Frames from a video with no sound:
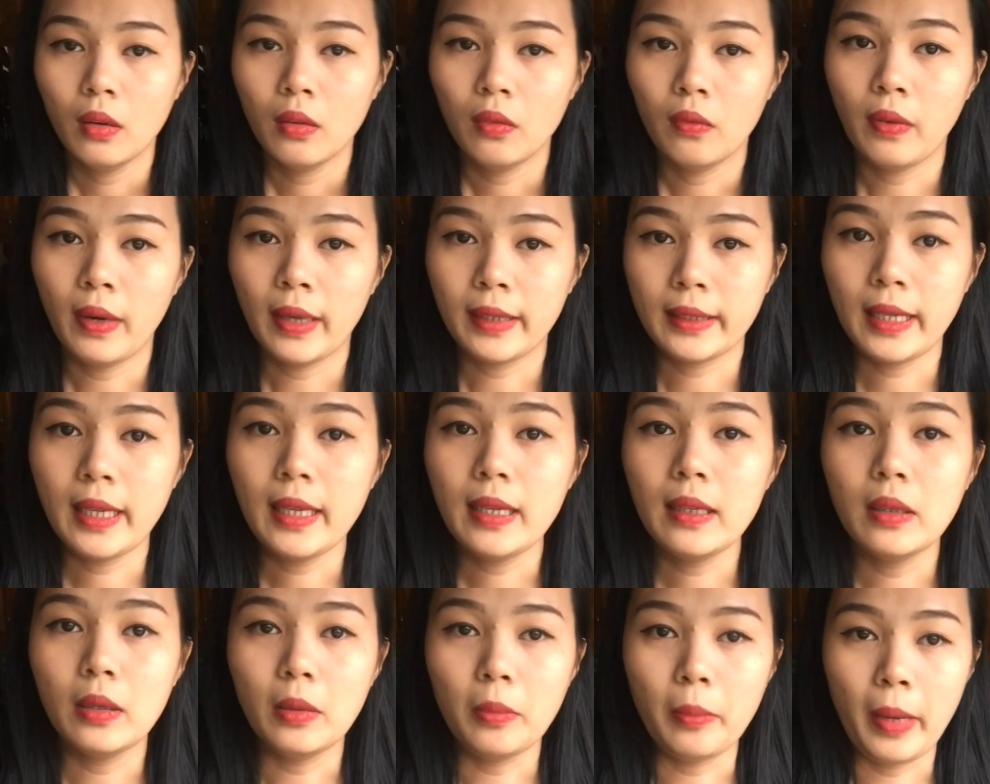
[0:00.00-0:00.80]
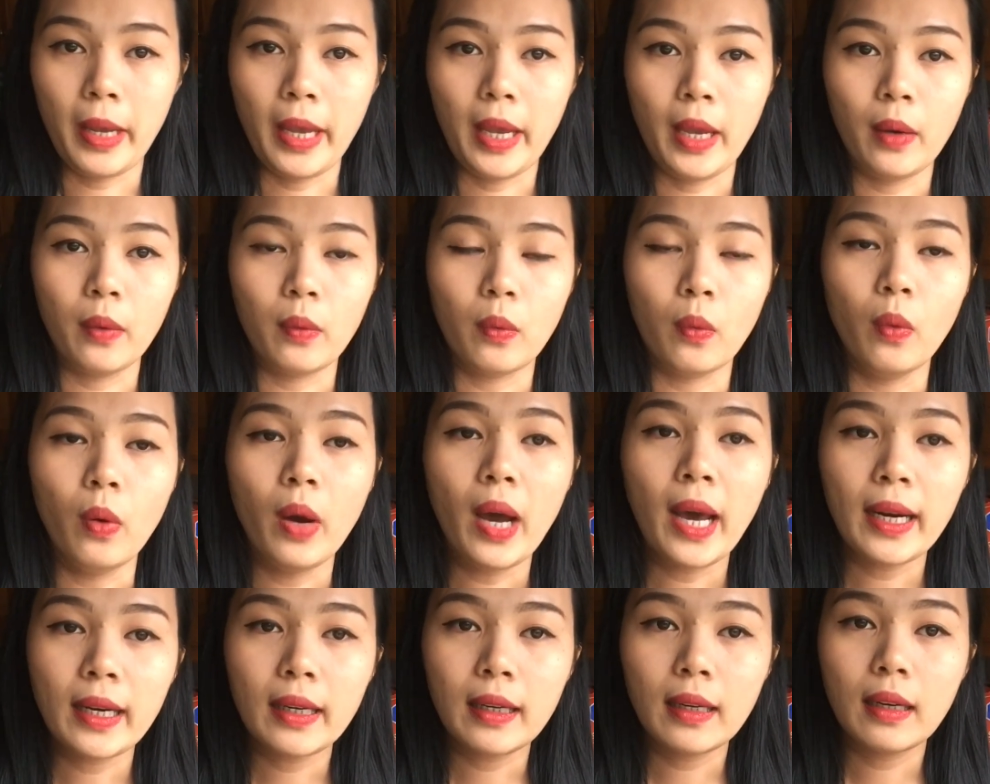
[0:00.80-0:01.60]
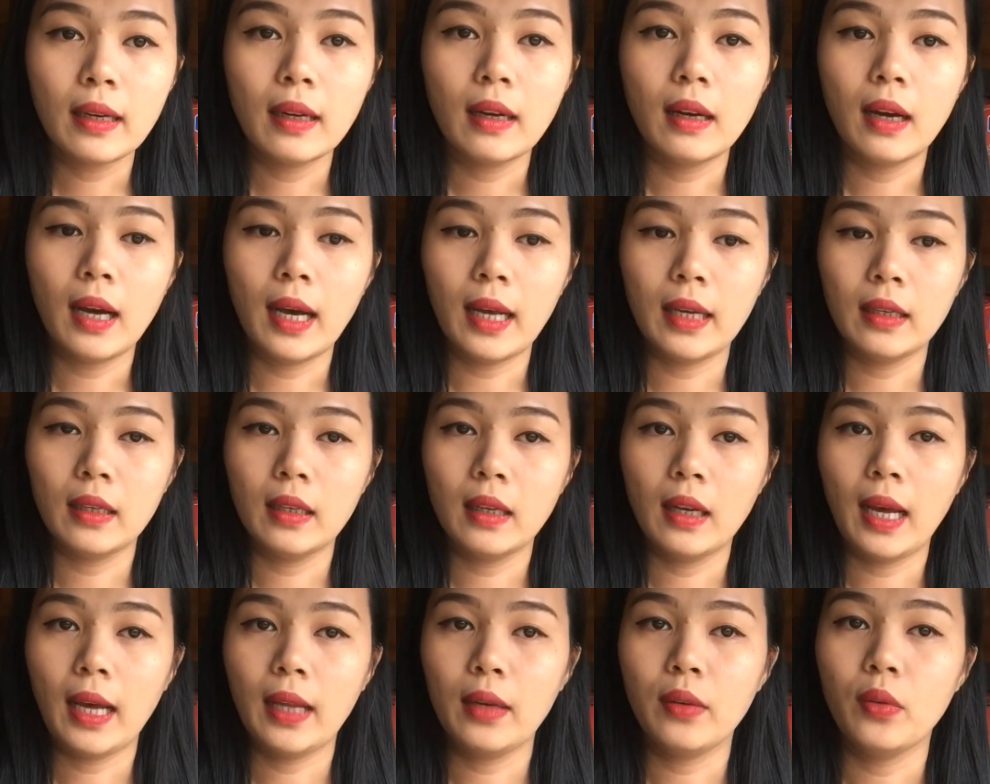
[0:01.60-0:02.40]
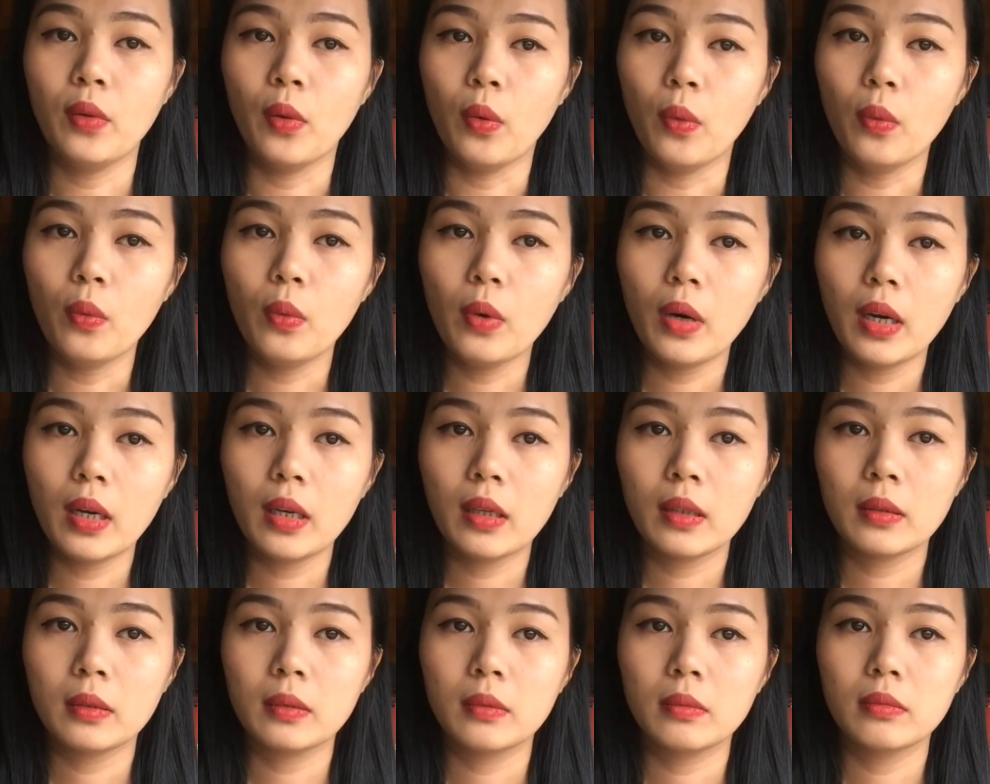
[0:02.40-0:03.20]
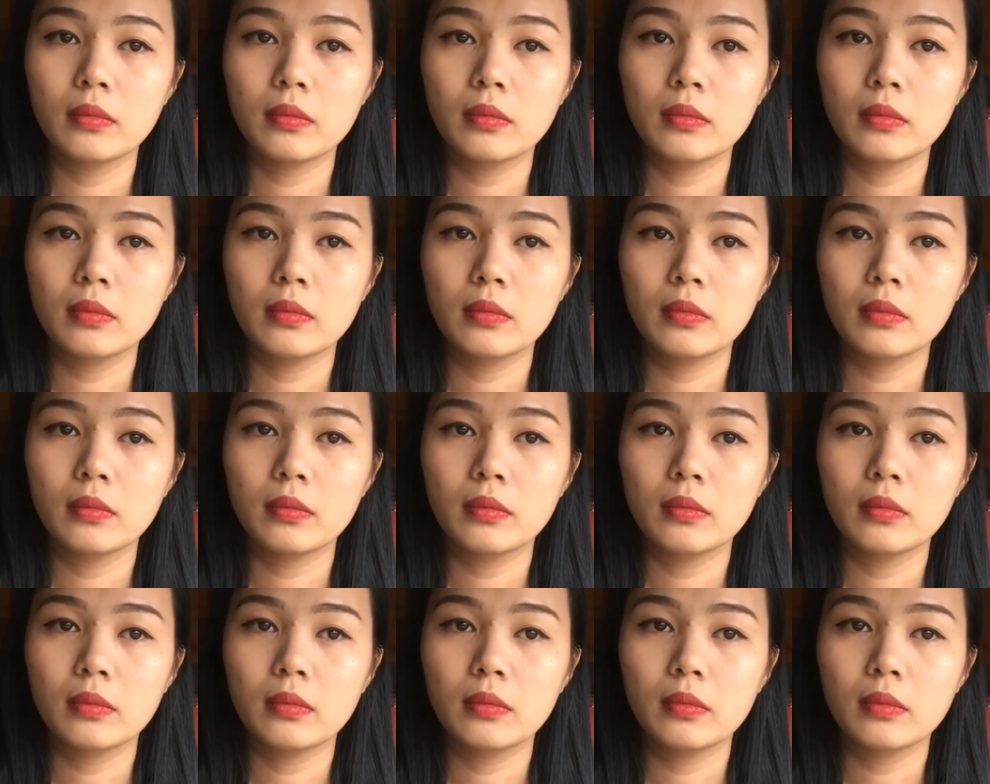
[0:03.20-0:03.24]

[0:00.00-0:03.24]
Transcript: và cái người mẹ của anh anh anh Vũ á,